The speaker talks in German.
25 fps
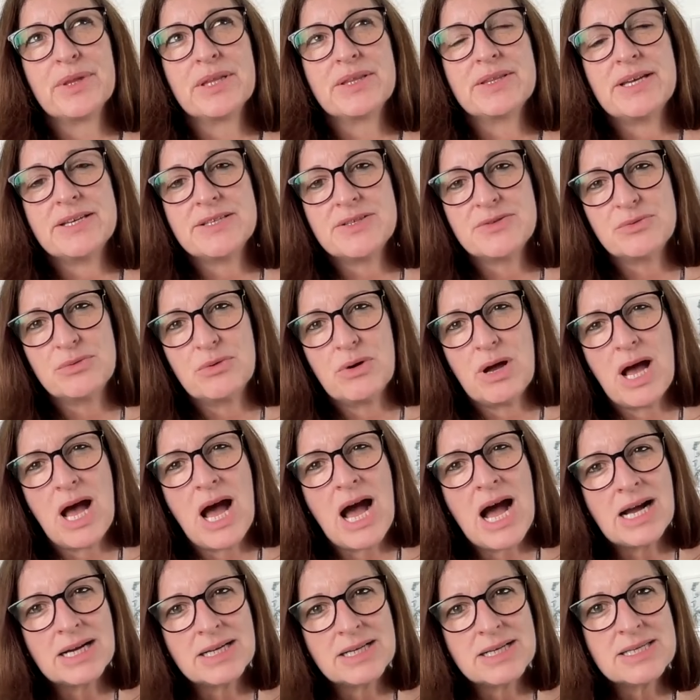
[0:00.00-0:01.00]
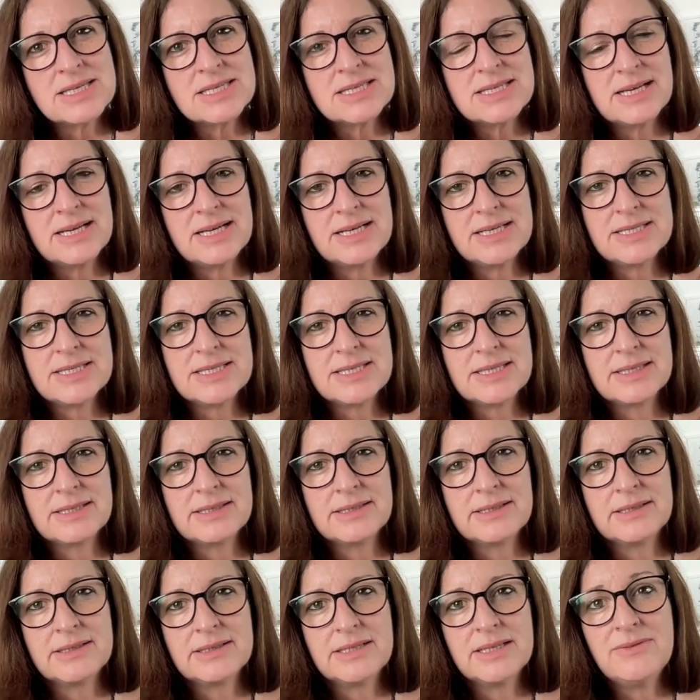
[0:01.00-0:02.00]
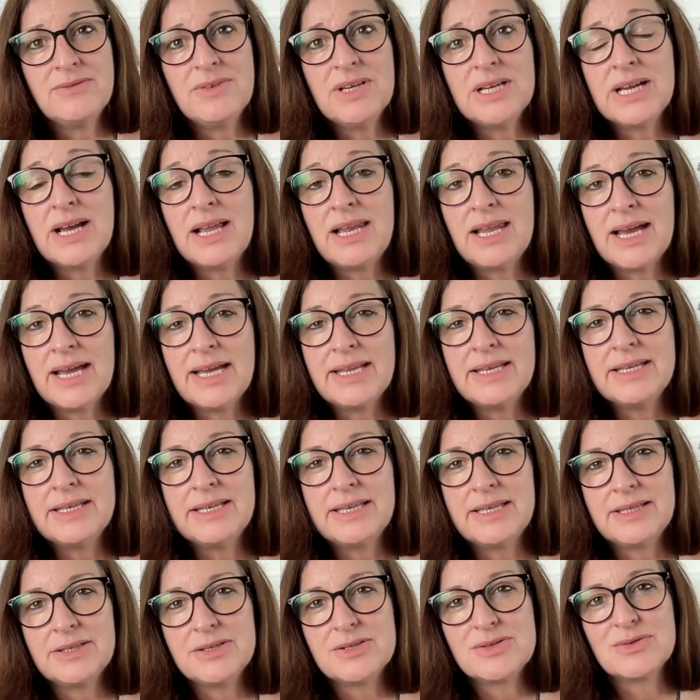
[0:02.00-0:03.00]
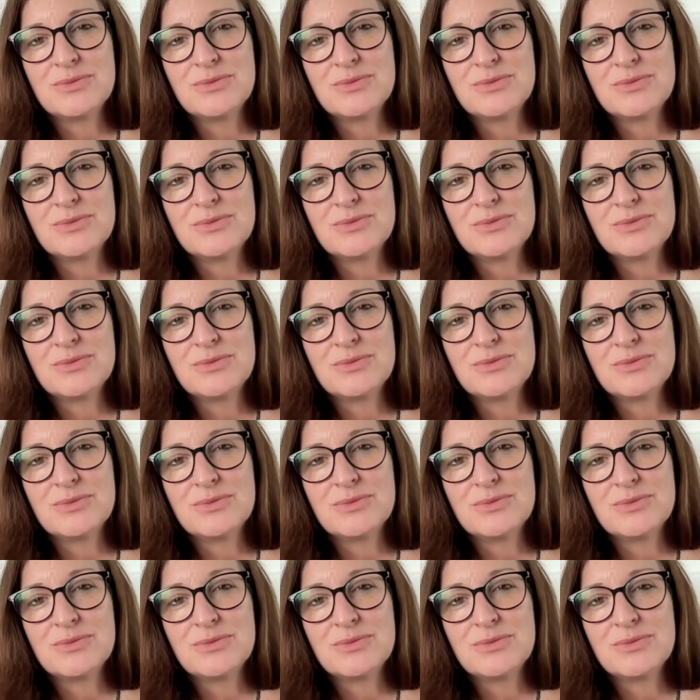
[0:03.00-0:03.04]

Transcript: dass du Angst hast, den Weg alleine gehen